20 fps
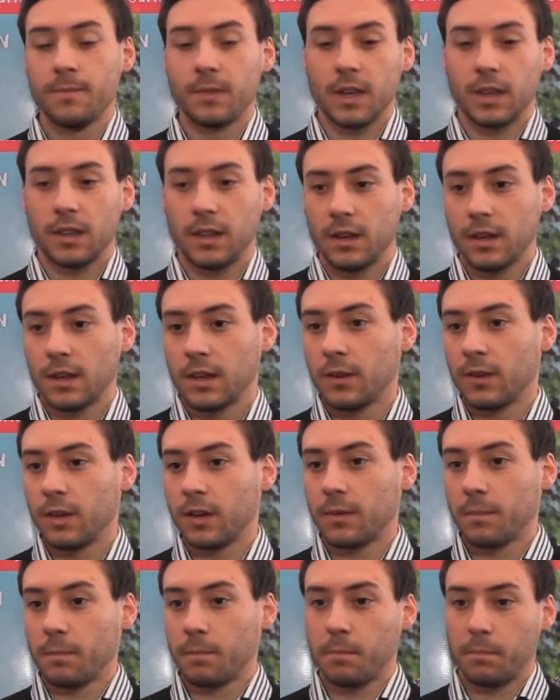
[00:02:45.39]
que tienen que
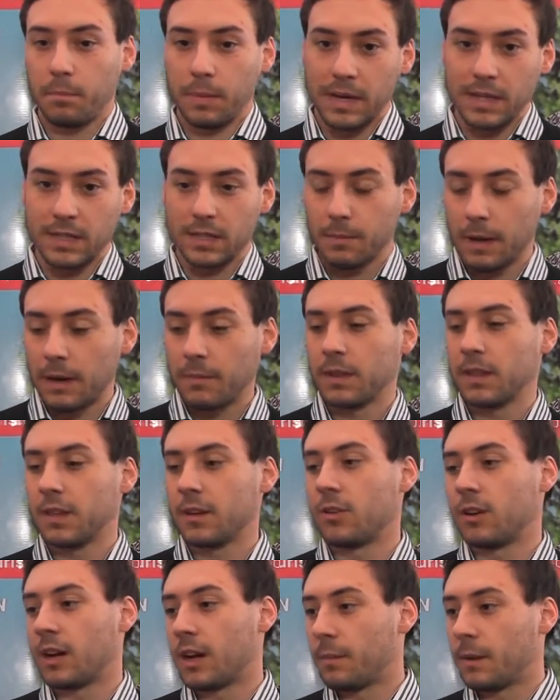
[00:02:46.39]
ver principalmente
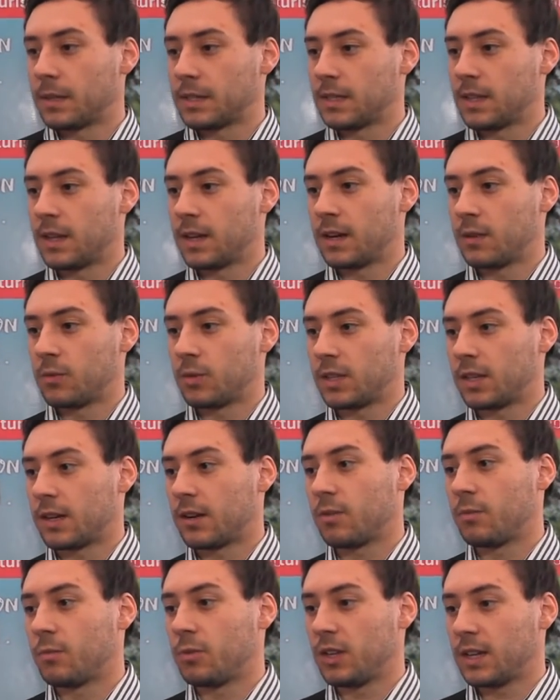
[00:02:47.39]
con capacitar a nuestra
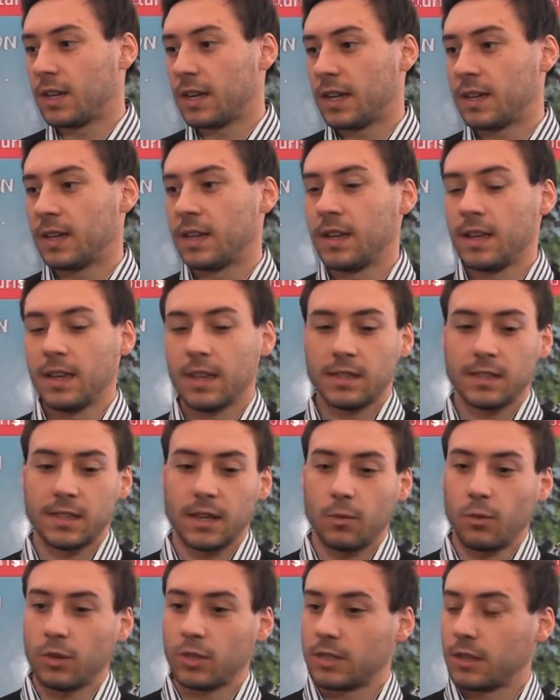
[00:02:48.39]
comunidad,
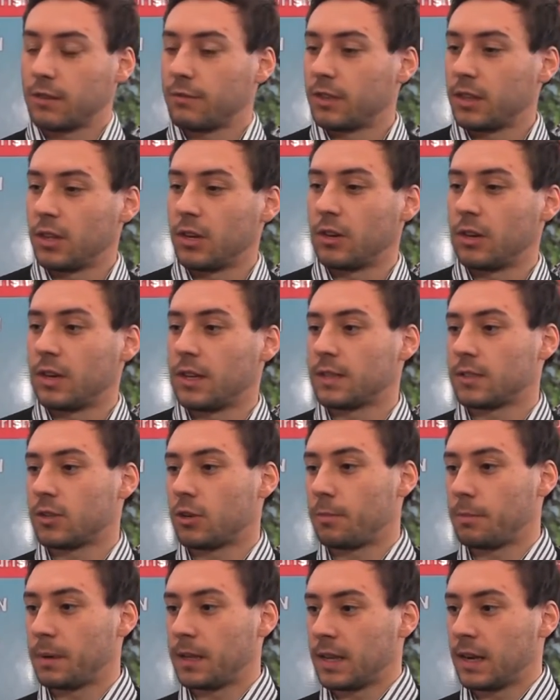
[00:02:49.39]
ser buenos anfitriones,
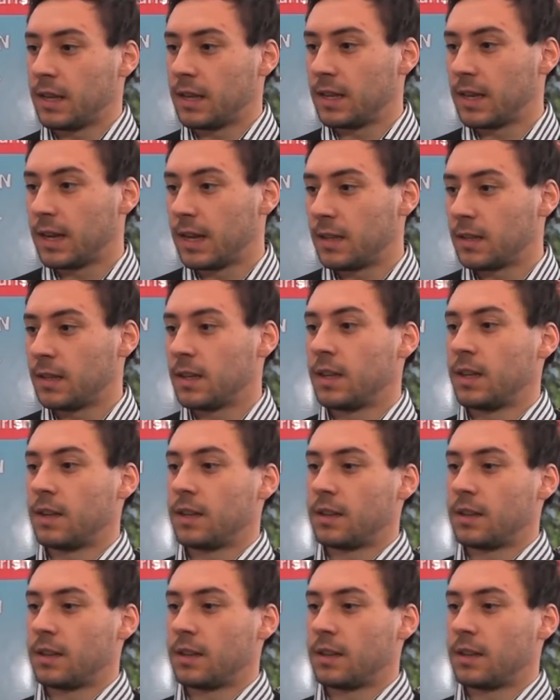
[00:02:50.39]
hospitalidad,